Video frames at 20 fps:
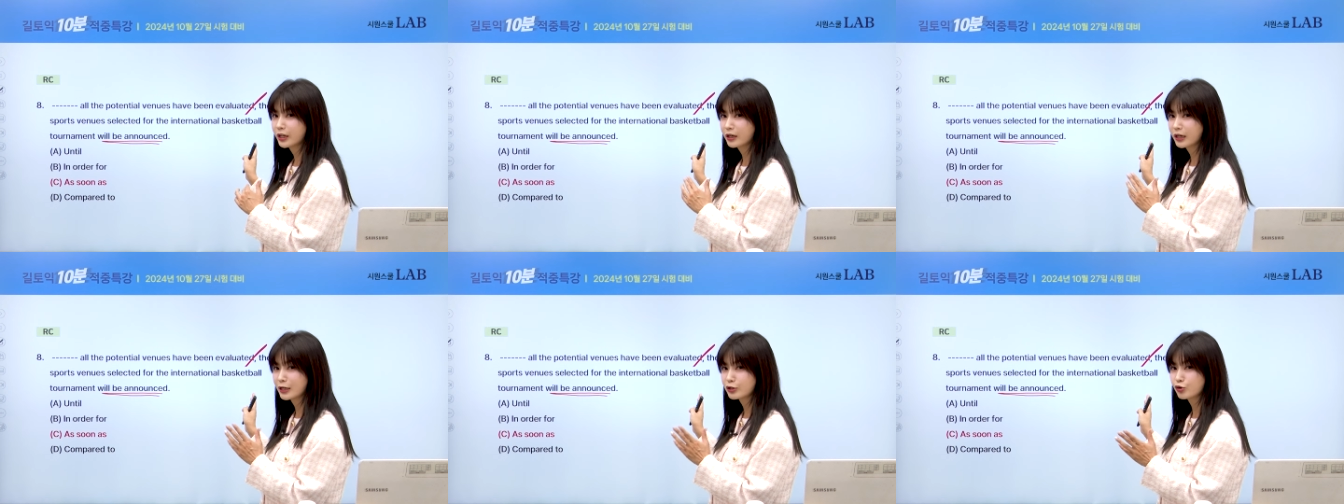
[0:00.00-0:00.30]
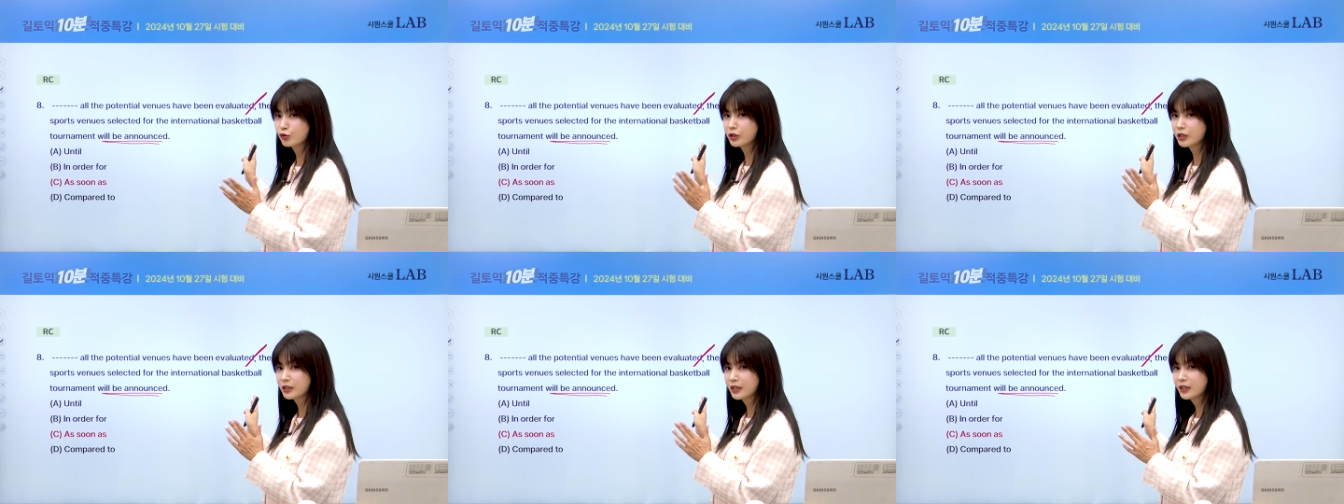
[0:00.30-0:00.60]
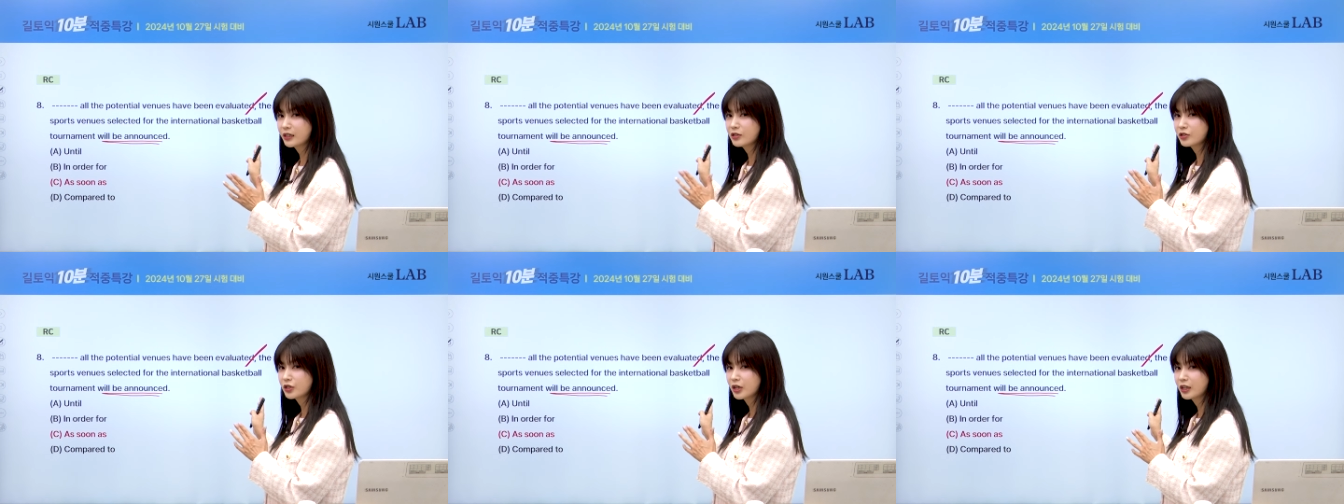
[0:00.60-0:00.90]
돼요. 계속
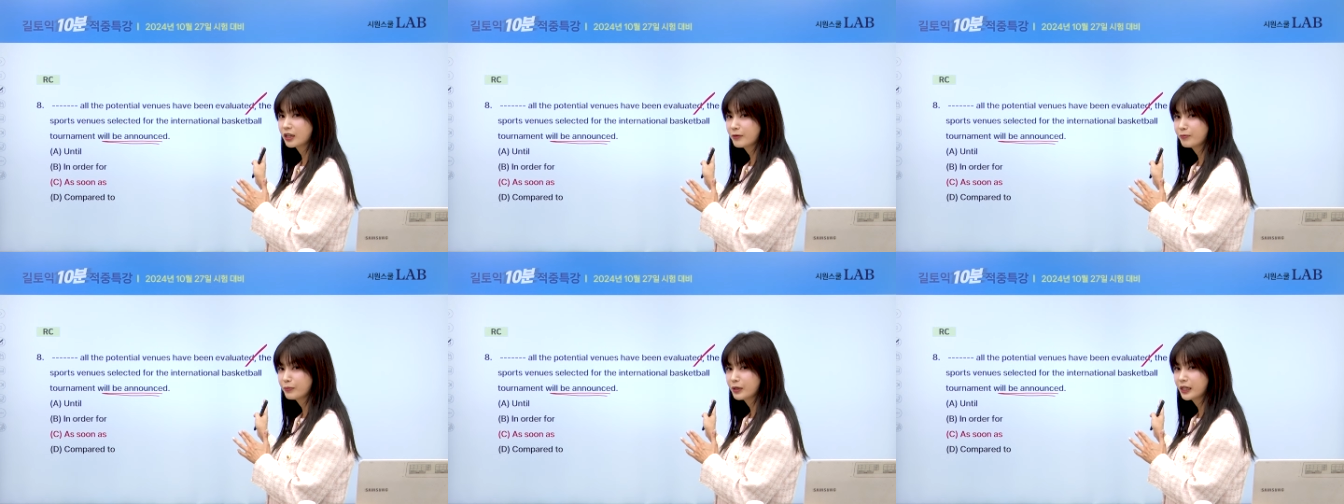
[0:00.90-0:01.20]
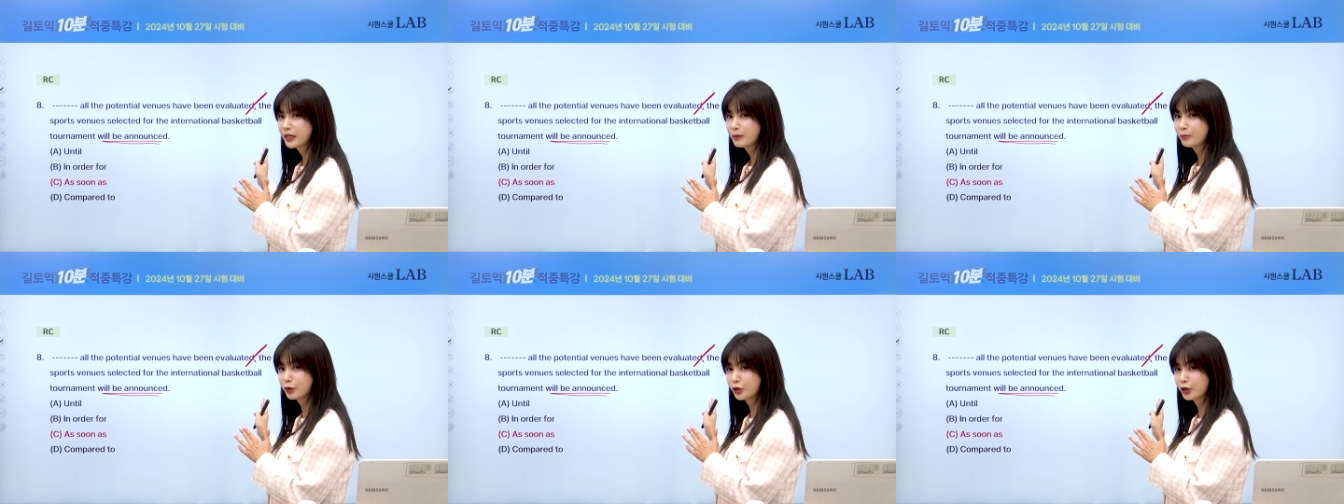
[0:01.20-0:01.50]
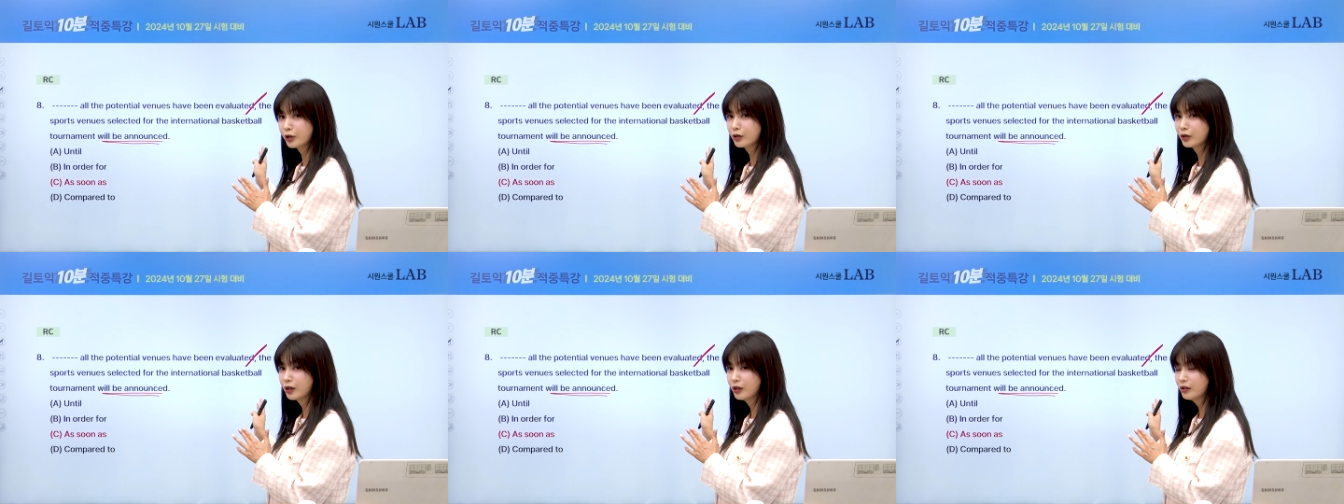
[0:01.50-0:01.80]
기다리셔야 됩니다. 뭐
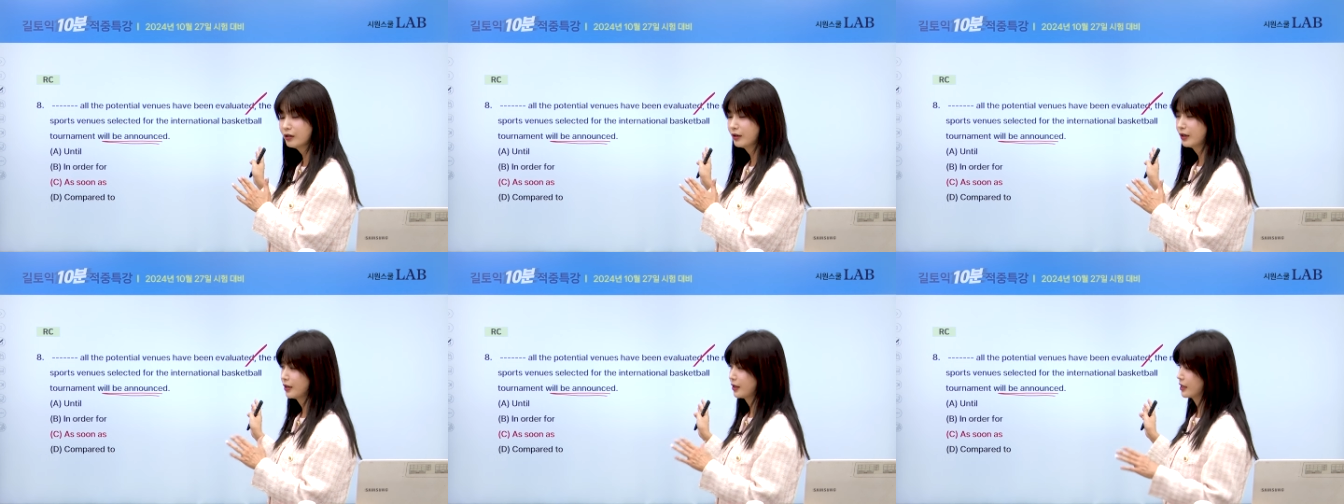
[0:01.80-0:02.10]
이런 거.